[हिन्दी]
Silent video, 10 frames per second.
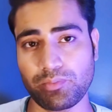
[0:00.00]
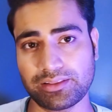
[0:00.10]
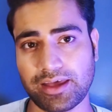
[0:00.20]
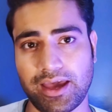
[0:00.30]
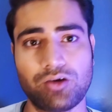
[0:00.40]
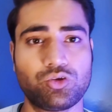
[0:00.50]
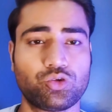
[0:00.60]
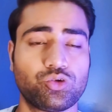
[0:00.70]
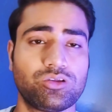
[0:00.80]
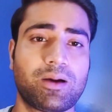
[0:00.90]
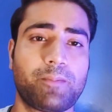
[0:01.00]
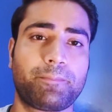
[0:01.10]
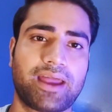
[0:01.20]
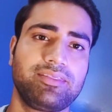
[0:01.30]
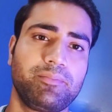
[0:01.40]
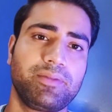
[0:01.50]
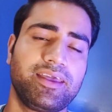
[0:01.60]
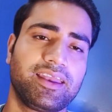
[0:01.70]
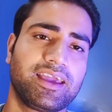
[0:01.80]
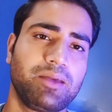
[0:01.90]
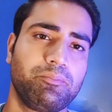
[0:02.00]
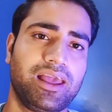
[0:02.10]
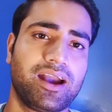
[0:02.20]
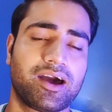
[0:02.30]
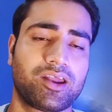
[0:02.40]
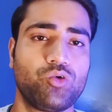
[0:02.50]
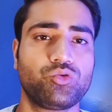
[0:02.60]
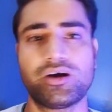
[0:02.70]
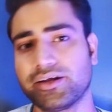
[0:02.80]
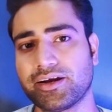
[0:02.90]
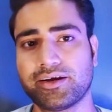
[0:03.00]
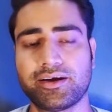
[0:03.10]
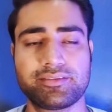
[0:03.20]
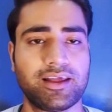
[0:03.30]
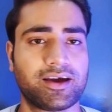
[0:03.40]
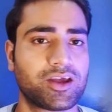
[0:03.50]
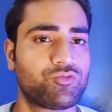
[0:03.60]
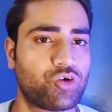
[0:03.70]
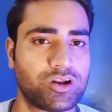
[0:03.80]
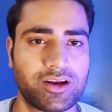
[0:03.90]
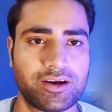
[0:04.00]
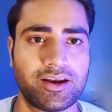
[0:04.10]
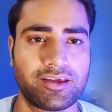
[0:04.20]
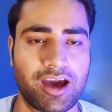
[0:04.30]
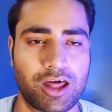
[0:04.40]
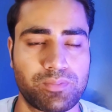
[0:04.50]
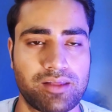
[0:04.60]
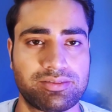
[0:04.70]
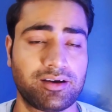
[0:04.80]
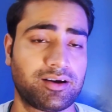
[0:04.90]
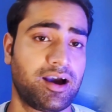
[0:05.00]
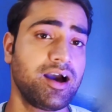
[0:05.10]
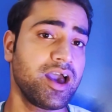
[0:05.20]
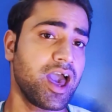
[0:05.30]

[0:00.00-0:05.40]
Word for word: जो मिलता है दोस्तों इसका प्राइस हमें देखने के लिए मिलेगा अराउंड थर्टीन हंड्रेड से लेकर के फोर्टीन हंड्रेड के आसपास तक का